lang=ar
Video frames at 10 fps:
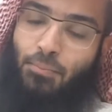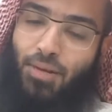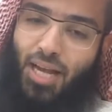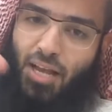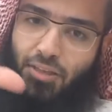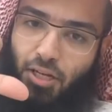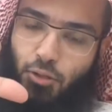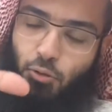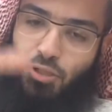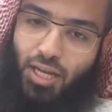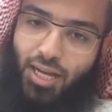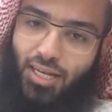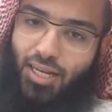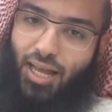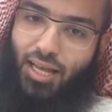من آثر الدنيا
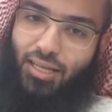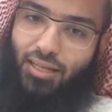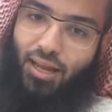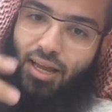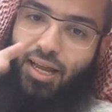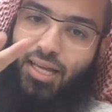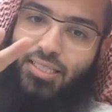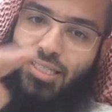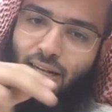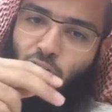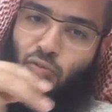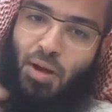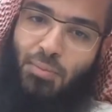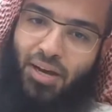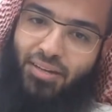على الآخرة
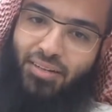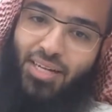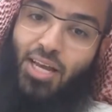خسرهما معا